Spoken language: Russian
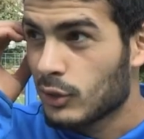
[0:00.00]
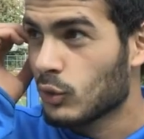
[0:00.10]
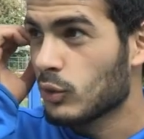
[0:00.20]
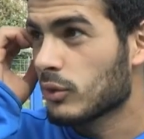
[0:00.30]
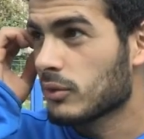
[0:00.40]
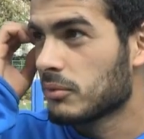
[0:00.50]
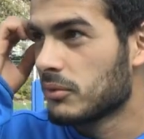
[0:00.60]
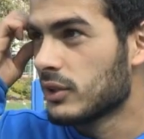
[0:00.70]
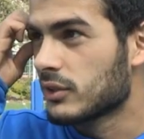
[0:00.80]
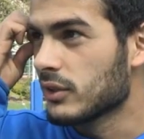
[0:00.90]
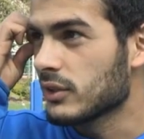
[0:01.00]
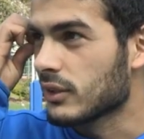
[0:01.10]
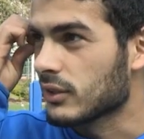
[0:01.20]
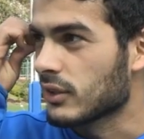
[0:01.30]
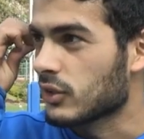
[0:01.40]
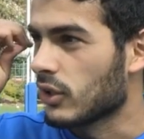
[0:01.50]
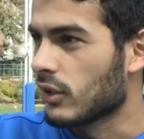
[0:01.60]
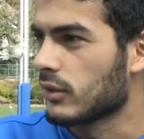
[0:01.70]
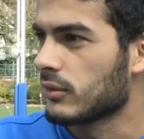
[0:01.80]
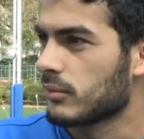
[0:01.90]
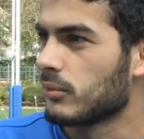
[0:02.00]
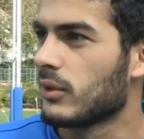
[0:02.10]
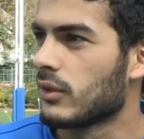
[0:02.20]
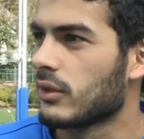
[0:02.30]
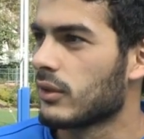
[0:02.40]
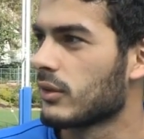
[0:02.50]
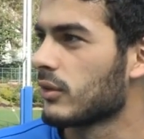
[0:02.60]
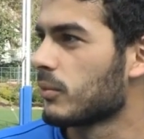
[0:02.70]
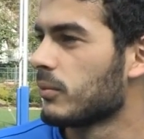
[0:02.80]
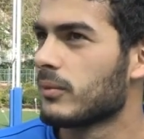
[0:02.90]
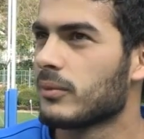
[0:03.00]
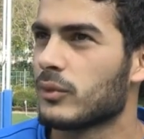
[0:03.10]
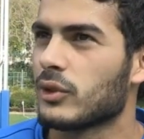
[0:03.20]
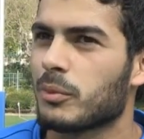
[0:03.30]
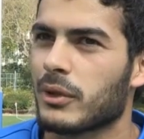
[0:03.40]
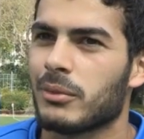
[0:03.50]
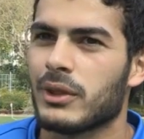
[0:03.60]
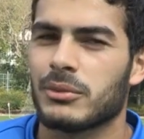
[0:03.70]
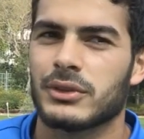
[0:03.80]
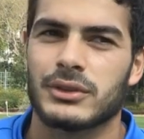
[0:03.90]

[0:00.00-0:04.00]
Ну, действительно, сначала было у них проблемы.